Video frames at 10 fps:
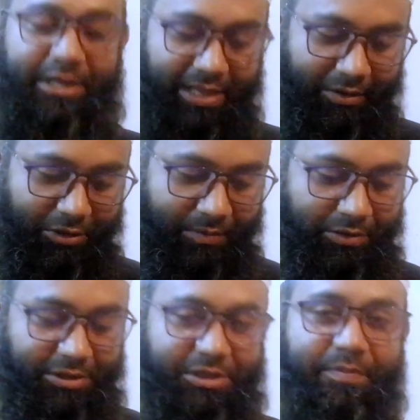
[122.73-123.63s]
দিয়ে তারা কথা
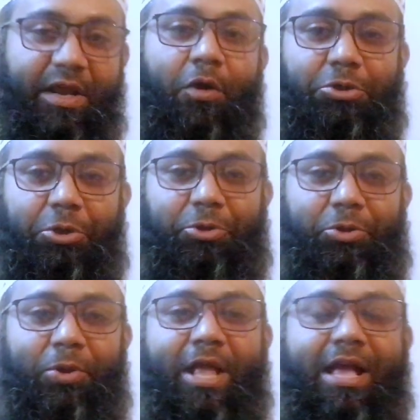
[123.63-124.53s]
বলতো যেটা প্রায়
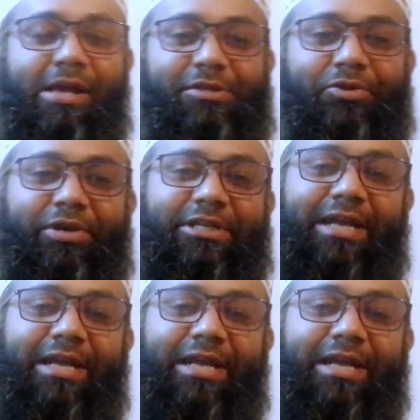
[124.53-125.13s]
অসত্য সো